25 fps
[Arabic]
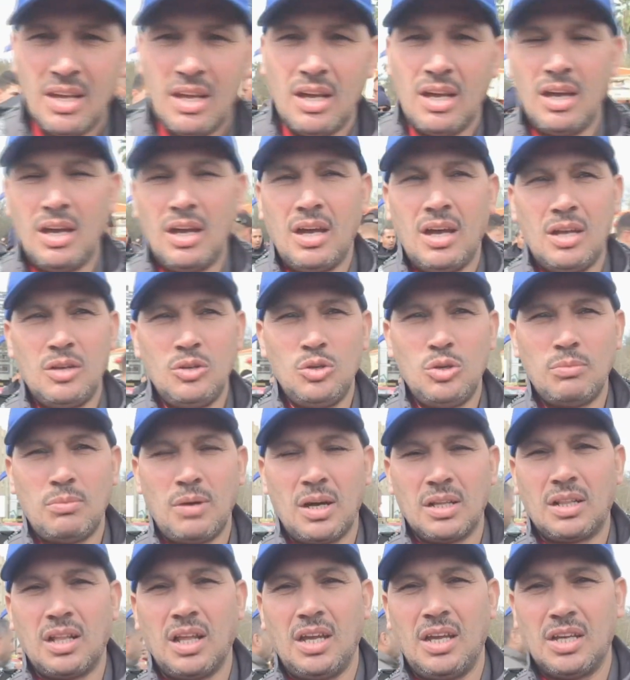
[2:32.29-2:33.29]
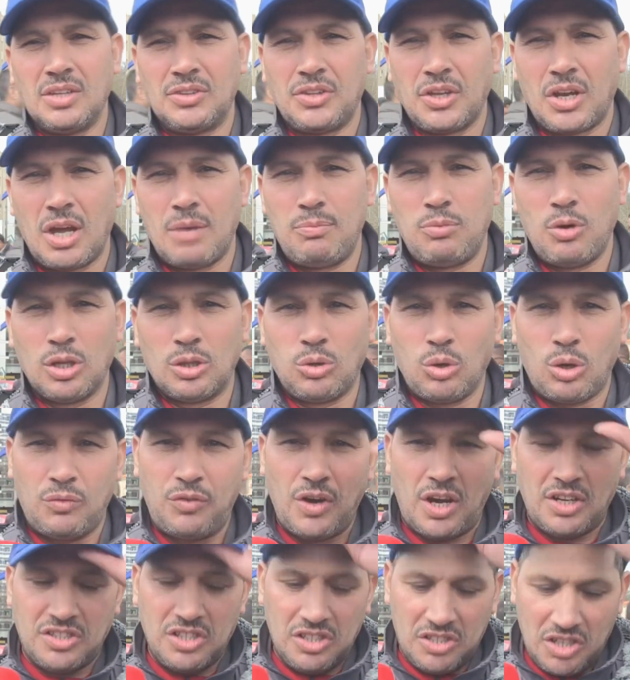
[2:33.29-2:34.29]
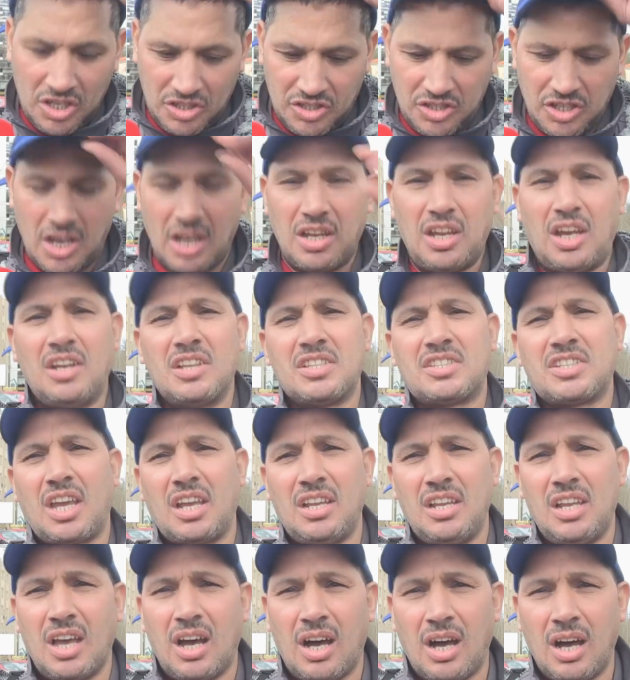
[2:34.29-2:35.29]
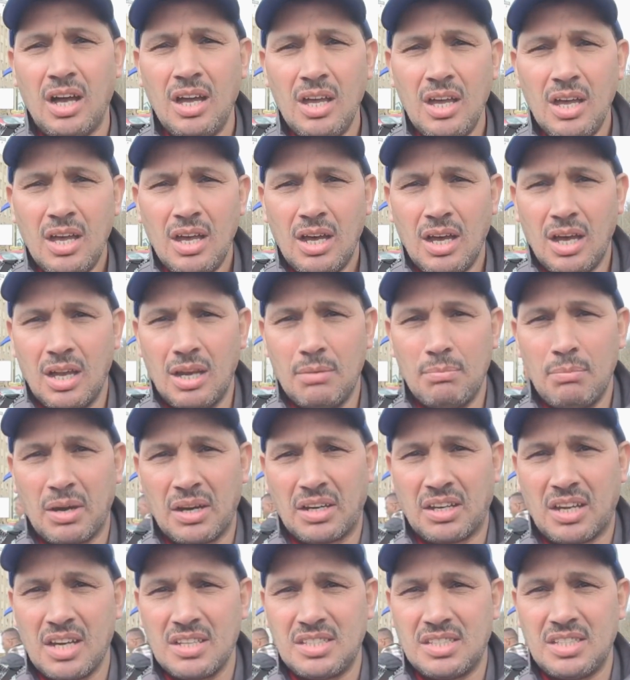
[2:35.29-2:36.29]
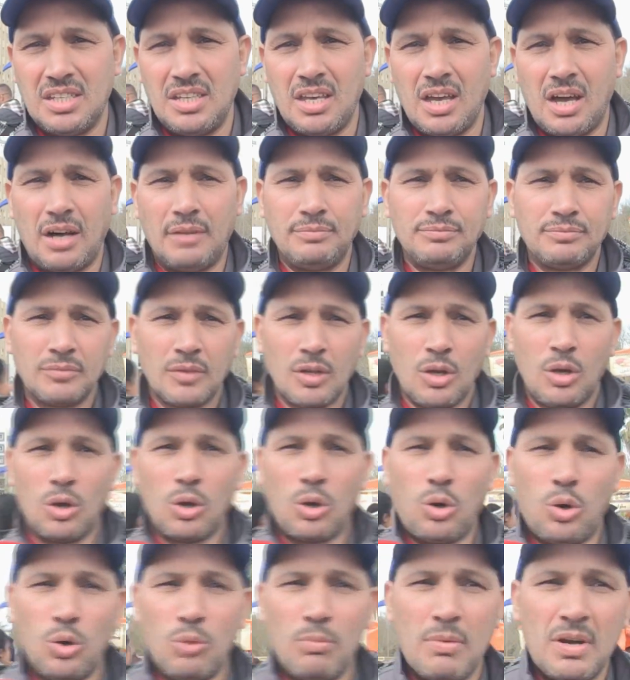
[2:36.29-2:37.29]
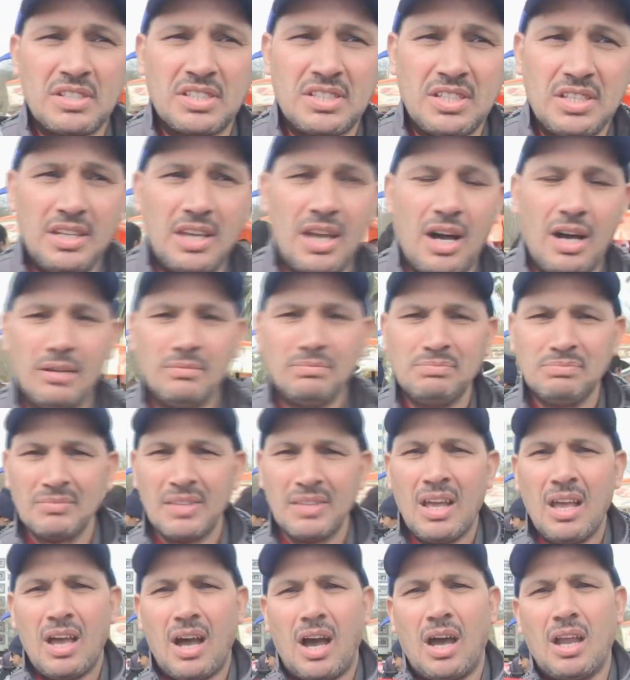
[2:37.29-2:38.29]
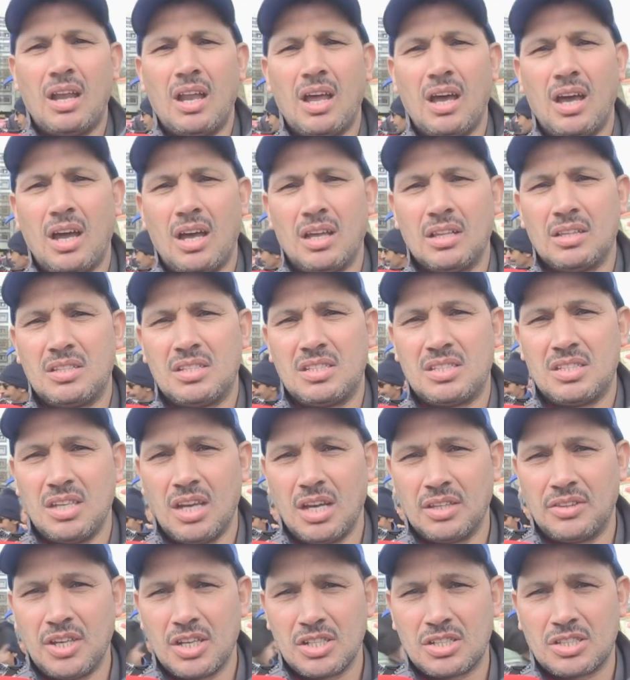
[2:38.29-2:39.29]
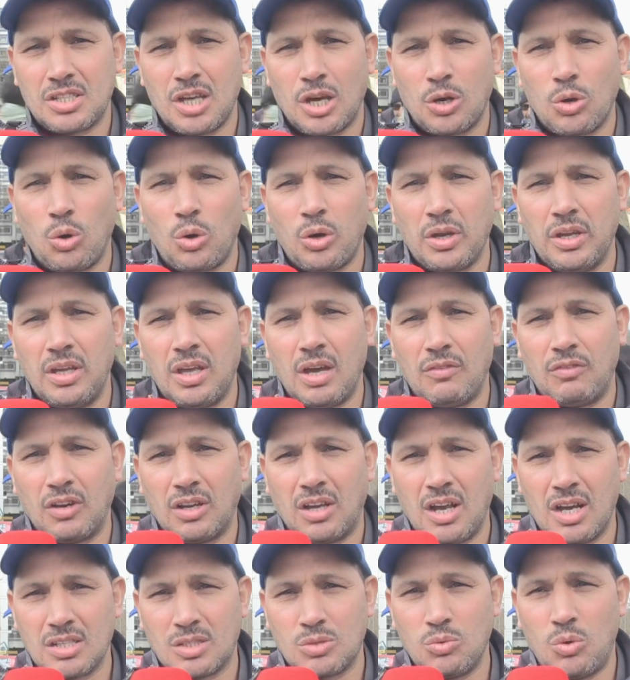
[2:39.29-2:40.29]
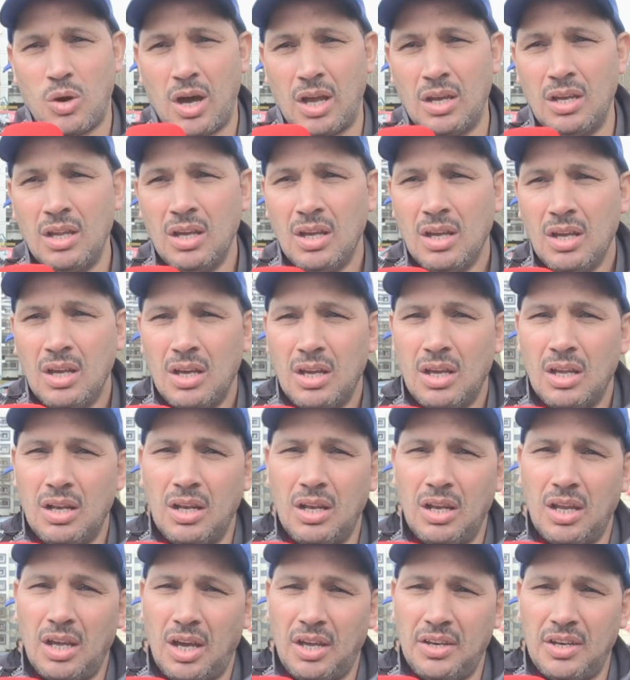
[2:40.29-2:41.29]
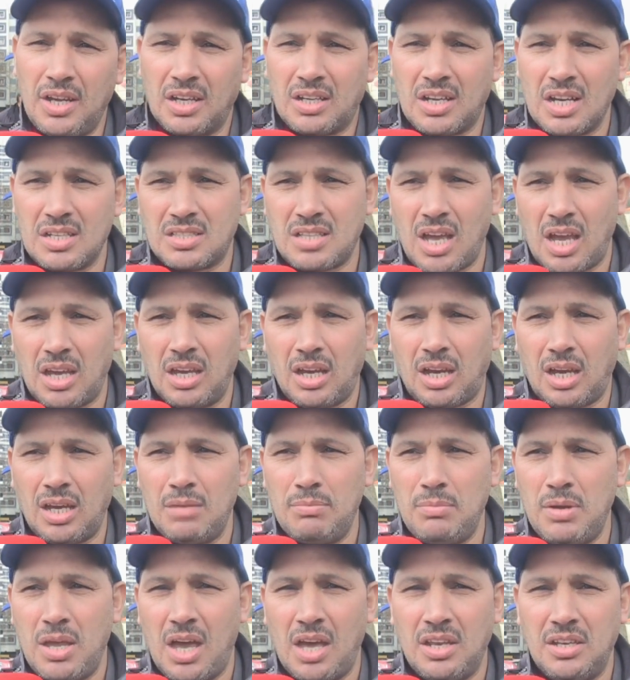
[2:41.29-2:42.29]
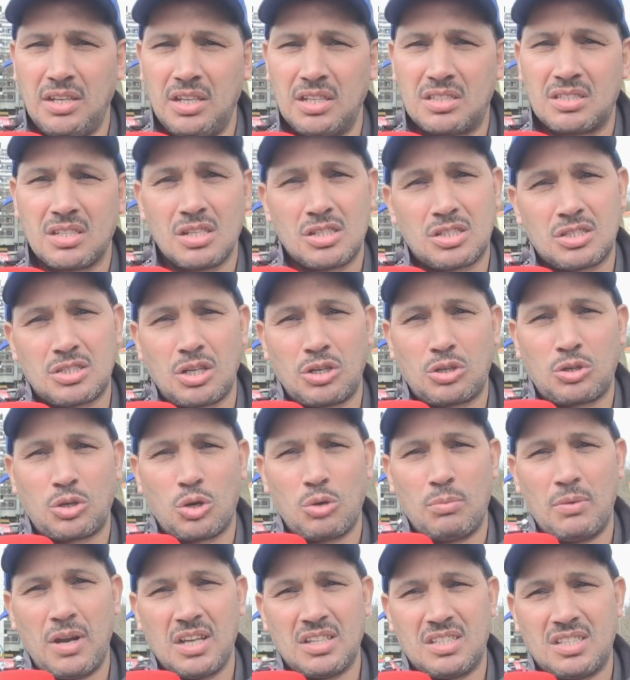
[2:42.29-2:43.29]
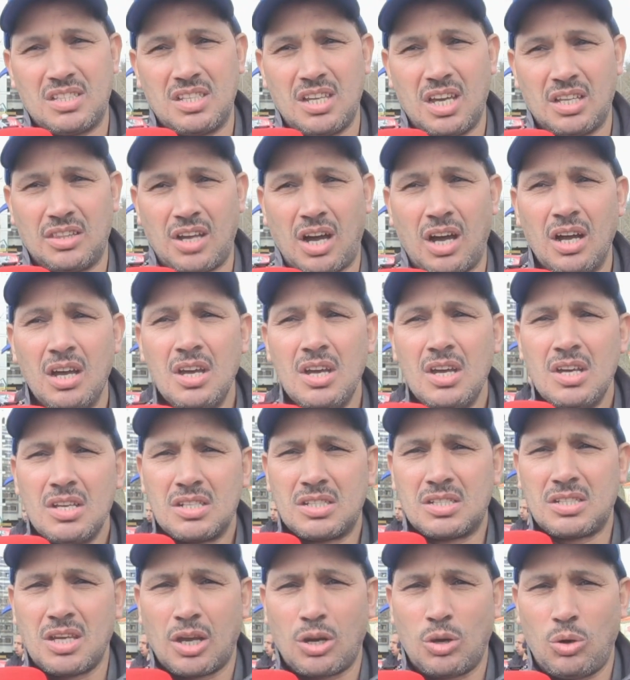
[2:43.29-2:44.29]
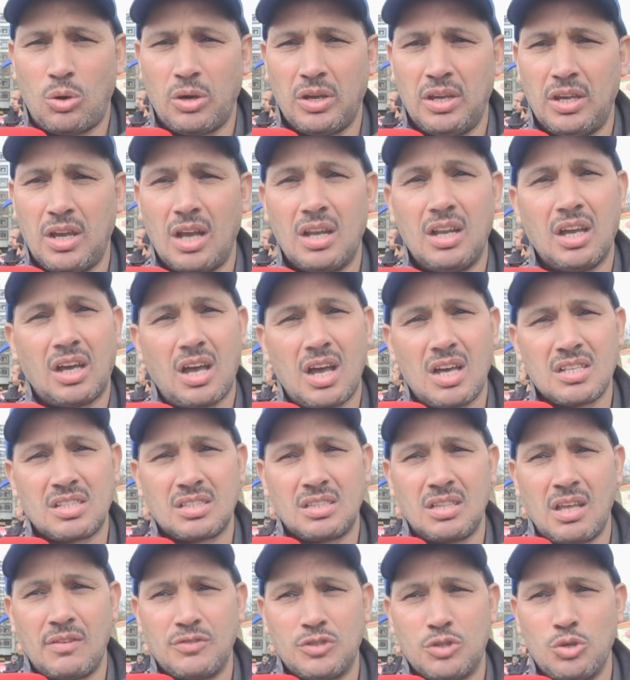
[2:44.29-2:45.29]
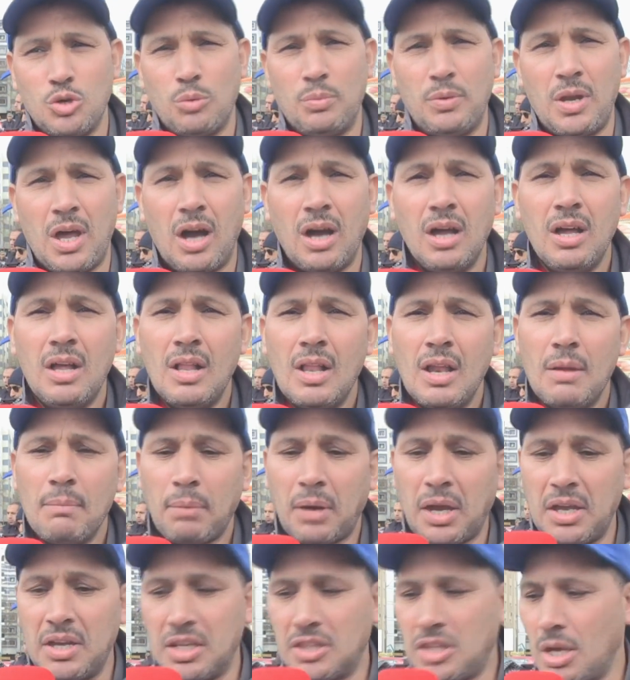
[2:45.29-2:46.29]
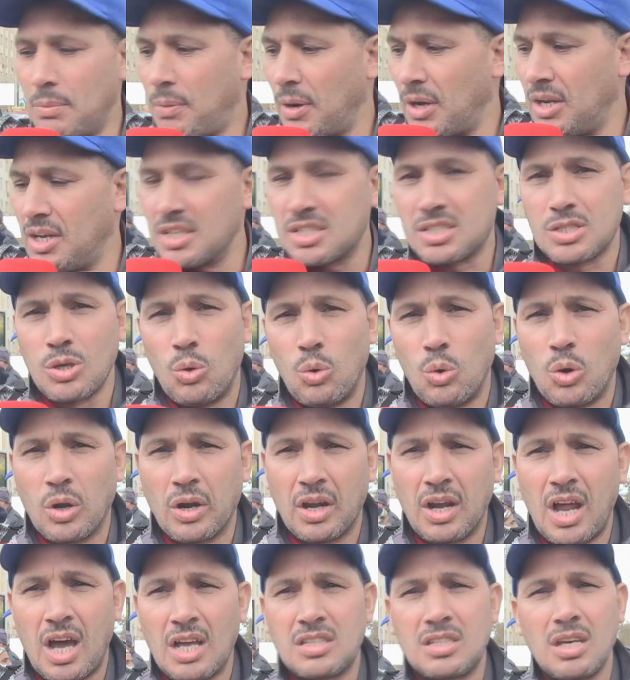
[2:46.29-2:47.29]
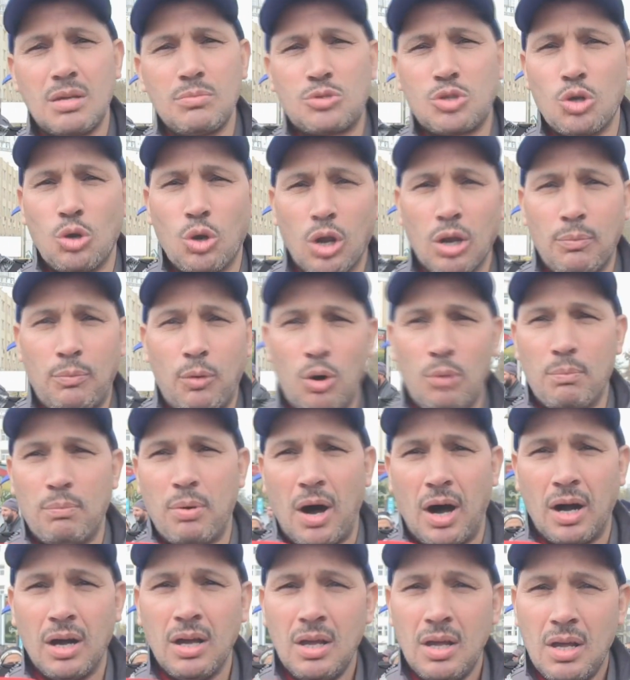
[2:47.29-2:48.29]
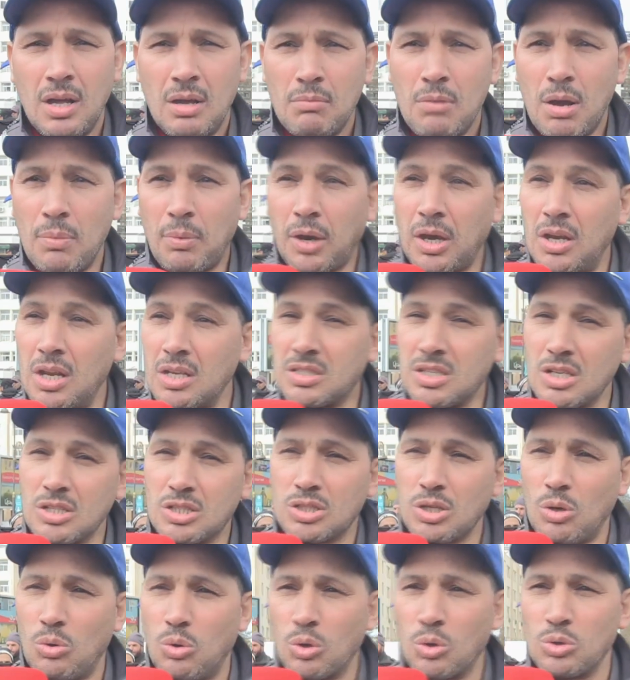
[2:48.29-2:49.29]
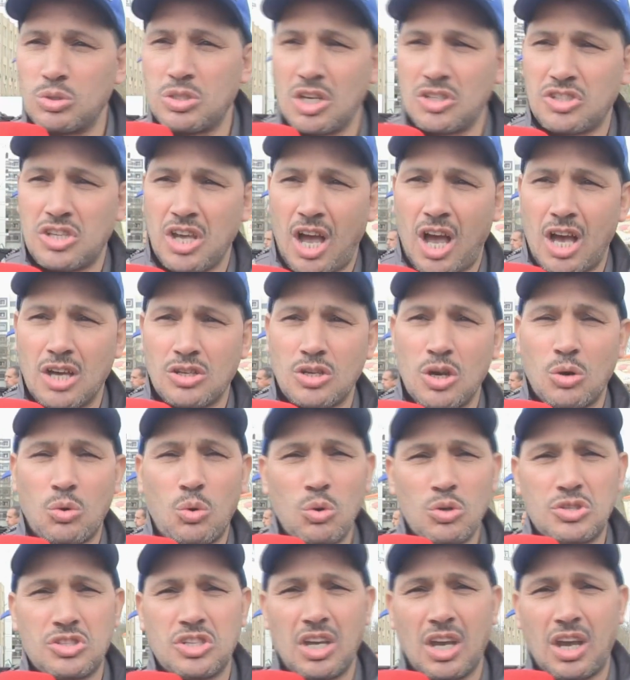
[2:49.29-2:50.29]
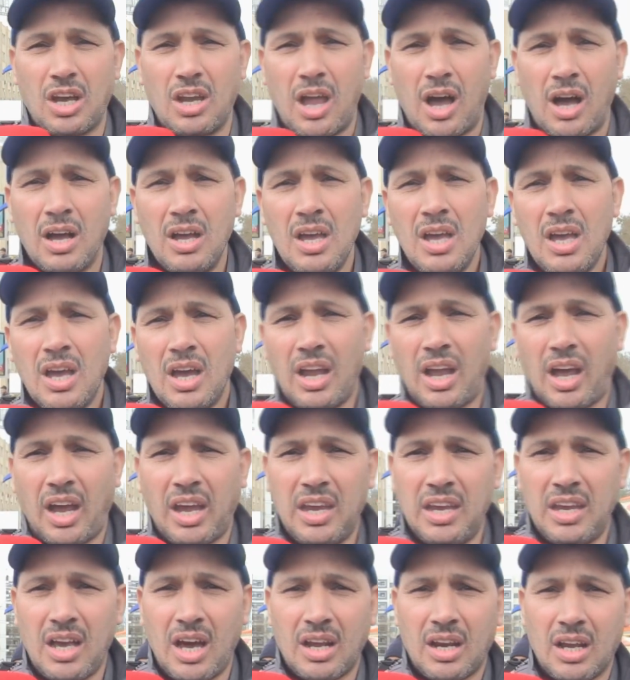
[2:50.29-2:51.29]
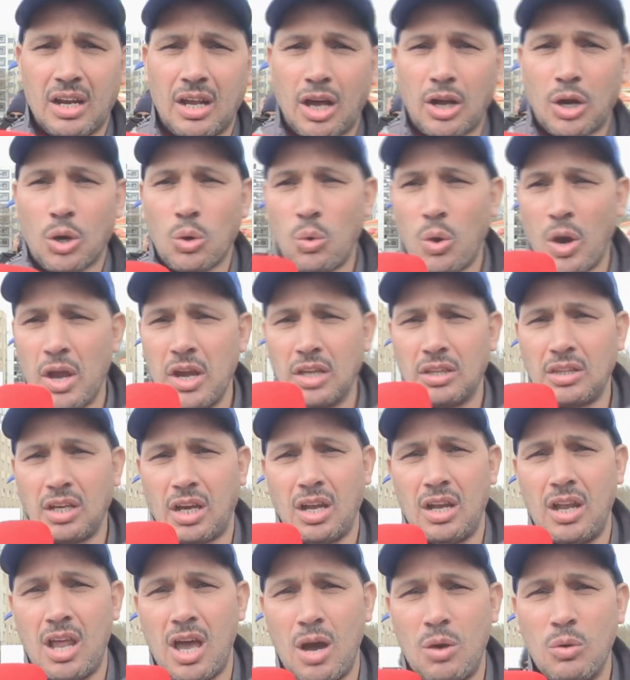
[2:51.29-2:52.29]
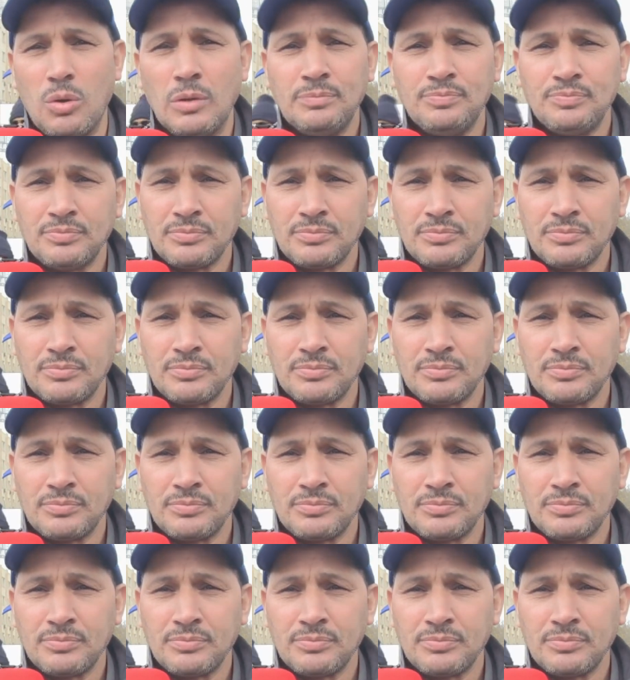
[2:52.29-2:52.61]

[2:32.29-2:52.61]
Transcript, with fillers: آه، اليوم هذا الاضراب وهذه الوقفه الاحتجاجيه اللي اعلنت عليها المركزيه الخماسيه على الزياده الصاروخيه في الغازوال اللي احنا كسائقين مهنيين تنستنكروا من هذه الزياده الصاروخيه اللي قاصتنا في جيوبنا بقينا دابا اللي صورناه تنمشيو للبومبا ما بقينا تنصوروا حتى شي حاجه كلشي غلا الغيار راه الروايد غلاو